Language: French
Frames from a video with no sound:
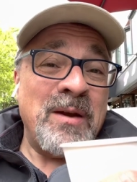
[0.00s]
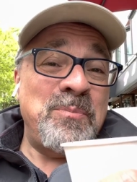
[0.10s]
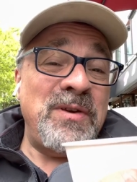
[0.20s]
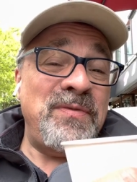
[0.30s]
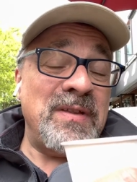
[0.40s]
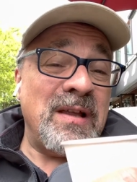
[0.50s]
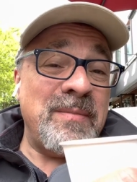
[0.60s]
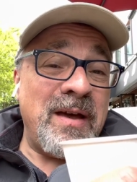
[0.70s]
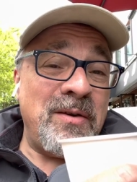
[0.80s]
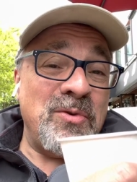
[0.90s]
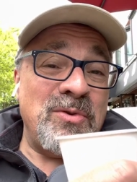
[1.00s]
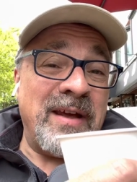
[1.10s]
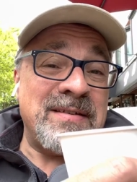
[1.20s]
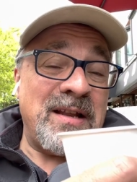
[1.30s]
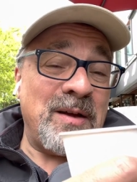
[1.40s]
puis finalement une
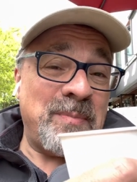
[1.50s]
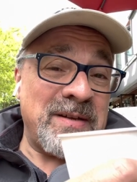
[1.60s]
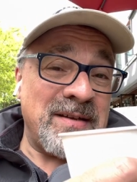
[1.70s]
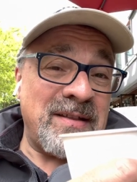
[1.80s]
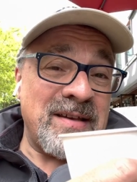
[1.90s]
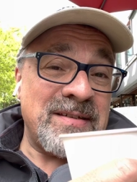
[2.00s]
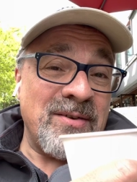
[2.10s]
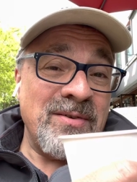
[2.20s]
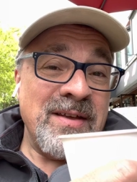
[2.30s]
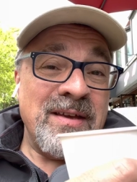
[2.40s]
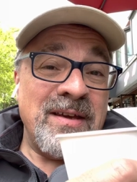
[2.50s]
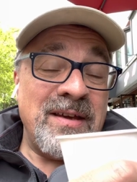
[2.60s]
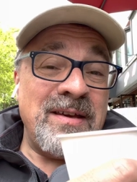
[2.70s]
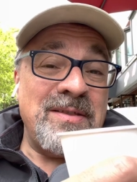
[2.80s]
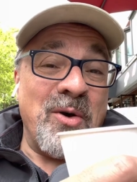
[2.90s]
excellente présentation.
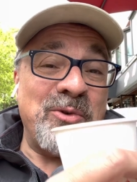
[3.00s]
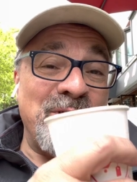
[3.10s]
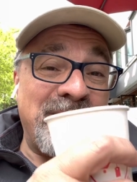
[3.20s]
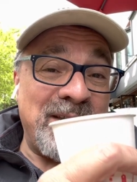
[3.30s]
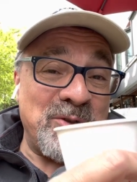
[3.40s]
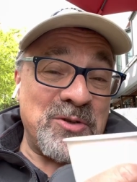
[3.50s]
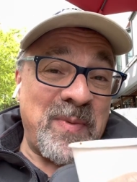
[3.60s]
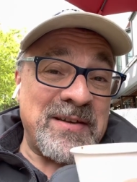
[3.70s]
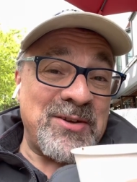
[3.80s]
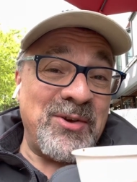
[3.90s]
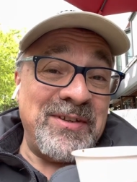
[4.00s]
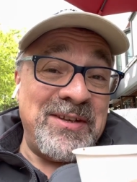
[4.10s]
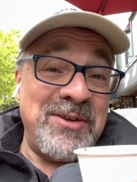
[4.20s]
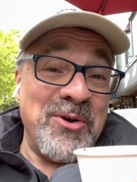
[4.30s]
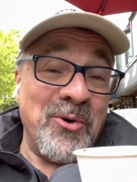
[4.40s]
Et donc, il y a 14 personnes
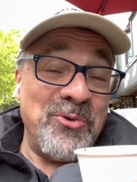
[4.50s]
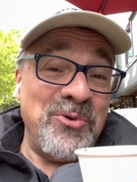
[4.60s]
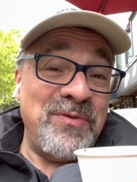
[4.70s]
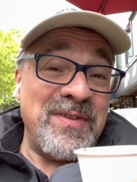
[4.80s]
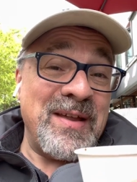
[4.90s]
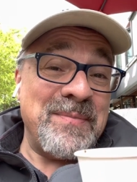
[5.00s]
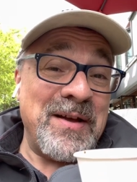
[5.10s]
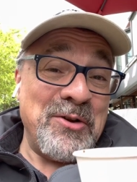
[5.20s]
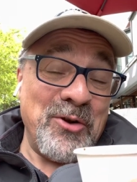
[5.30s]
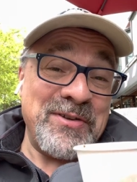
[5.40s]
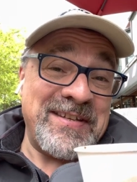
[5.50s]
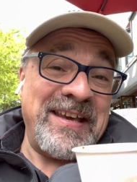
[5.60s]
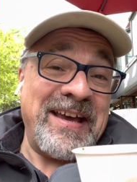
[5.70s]
qui ont eu finalement le Saint